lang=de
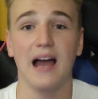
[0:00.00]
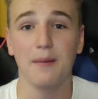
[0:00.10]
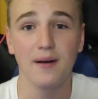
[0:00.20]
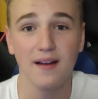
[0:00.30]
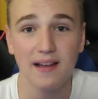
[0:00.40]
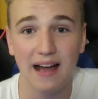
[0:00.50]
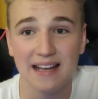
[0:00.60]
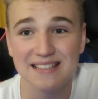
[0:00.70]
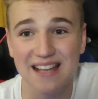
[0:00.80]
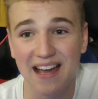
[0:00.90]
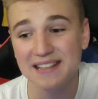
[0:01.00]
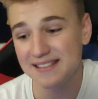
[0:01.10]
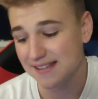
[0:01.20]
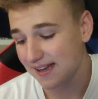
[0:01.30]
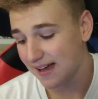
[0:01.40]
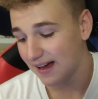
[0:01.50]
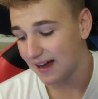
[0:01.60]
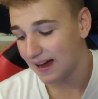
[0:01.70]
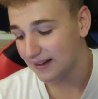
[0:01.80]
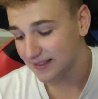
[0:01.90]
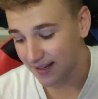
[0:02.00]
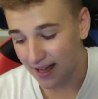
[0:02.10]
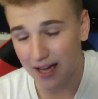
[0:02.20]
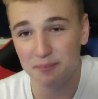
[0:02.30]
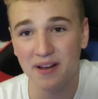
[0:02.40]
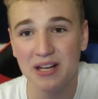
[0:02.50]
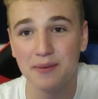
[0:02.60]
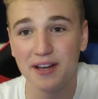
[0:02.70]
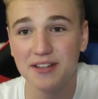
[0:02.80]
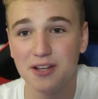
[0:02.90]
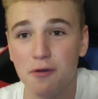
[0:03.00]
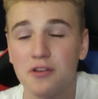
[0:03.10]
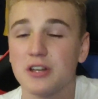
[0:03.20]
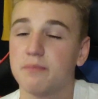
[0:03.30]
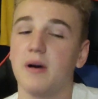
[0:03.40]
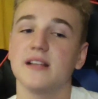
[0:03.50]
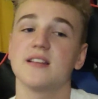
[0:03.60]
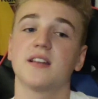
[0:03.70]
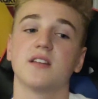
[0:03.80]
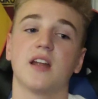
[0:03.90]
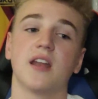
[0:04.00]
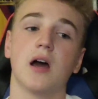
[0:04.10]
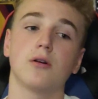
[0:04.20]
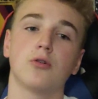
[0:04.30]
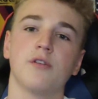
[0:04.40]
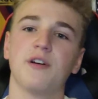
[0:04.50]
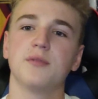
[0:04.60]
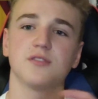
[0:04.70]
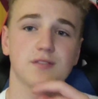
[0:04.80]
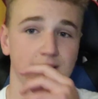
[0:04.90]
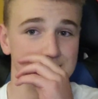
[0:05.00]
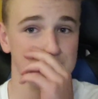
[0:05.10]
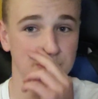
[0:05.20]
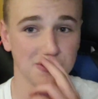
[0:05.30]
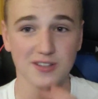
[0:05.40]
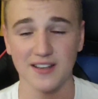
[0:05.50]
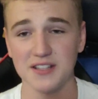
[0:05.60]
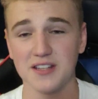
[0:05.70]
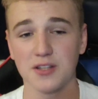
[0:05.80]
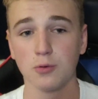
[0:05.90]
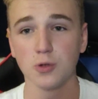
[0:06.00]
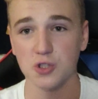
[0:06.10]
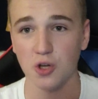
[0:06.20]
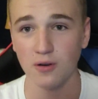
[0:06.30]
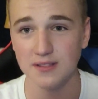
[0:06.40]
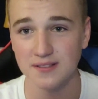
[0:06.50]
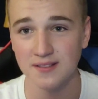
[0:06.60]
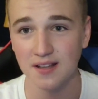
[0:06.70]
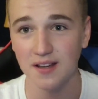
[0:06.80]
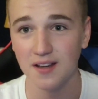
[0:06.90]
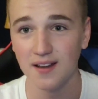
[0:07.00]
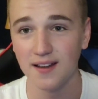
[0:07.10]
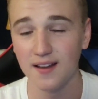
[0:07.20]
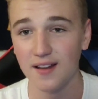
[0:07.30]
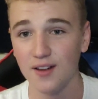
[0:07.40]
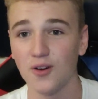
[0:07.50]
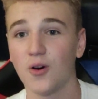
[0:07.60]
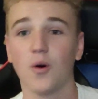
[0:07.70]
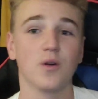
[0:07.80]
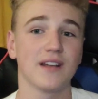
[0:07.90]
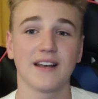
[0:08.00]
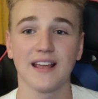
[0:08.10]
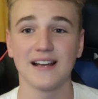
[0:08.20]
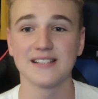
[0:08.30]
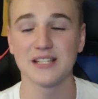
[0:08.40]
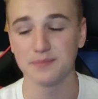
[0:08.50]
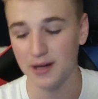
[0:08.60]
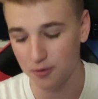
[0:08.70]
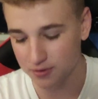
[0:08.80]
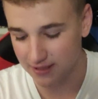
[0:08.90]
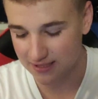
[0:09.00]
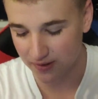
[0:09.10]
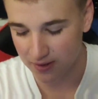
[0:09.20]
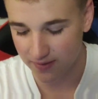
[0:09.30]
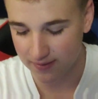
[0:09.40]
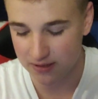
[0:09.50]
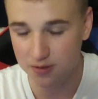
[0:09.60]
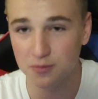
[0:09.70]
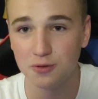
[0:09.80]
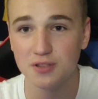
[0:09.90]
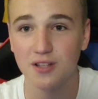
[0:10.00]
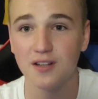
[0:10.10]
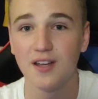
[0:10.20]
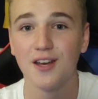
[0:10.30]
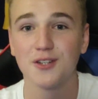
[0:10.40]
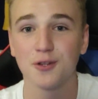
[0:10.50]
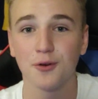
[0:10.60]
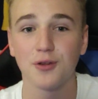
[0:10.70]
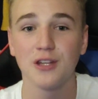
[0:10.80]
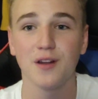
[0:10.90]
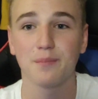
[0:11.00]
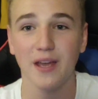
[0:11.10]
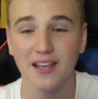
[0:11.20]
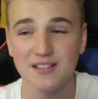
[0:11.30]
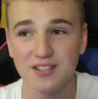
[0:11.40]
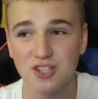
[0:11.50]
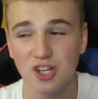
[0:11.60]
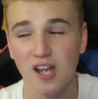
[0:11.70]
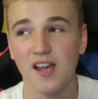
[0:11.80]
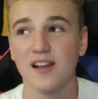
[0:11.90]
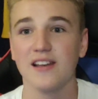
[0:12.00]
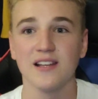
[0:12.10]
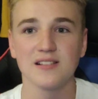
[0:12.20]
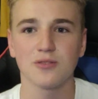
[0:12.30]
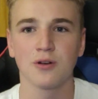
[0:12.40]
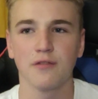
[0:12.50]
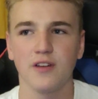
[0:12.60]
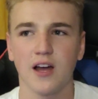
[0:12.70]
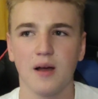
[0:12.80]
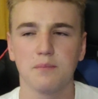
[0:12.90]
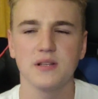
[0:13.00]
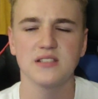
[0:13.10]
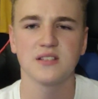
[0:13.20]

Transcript: aber 1-1. Danach hat Bayern mal richtig aufgedreht. Bass hatte danach ungefähr bis zur 20. Minute richtig gute Chancen. Und dann ging alles den Bach runter. 22. Minute, Tor durch Ivan Perisic. Links ungefähr, ein